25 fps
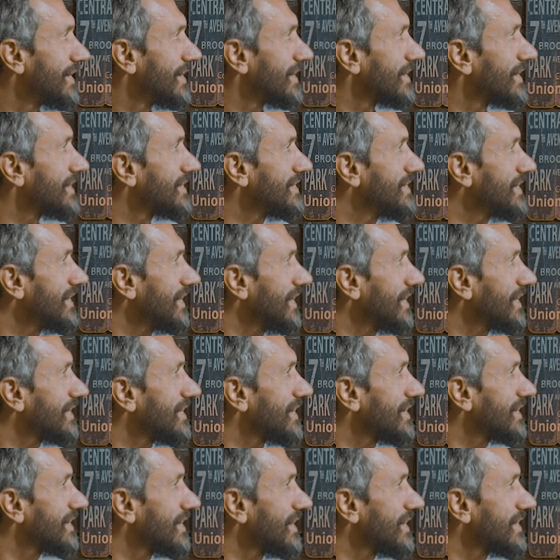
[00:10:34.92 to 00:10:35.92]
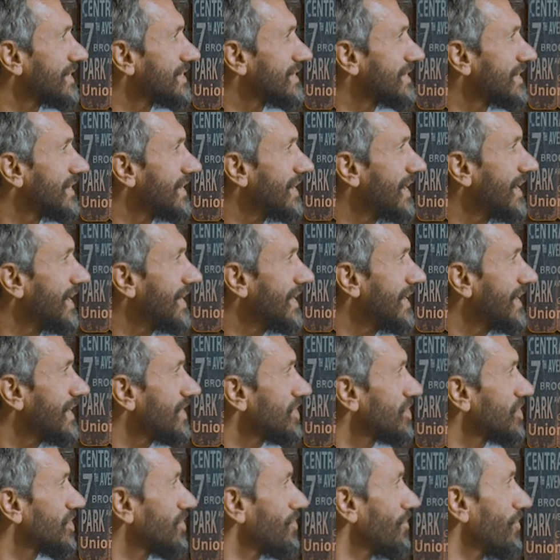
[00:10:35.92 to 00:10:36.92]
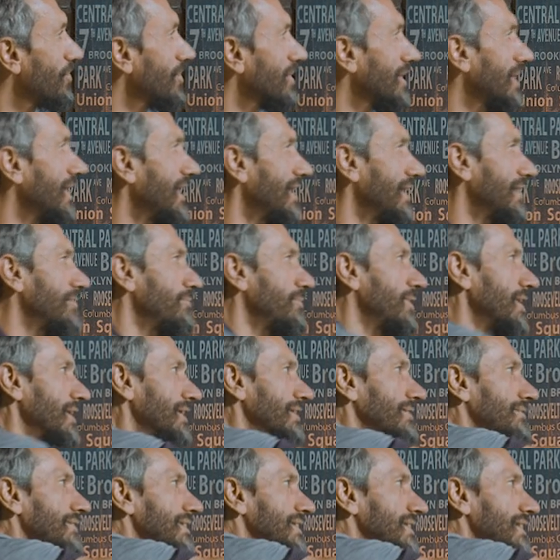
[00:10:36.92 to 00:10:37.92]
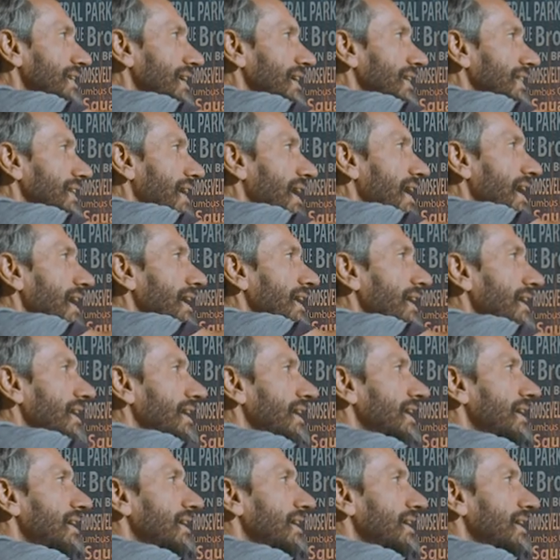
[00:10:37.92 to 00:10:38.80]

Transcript: где доказали, что для n-мерного сета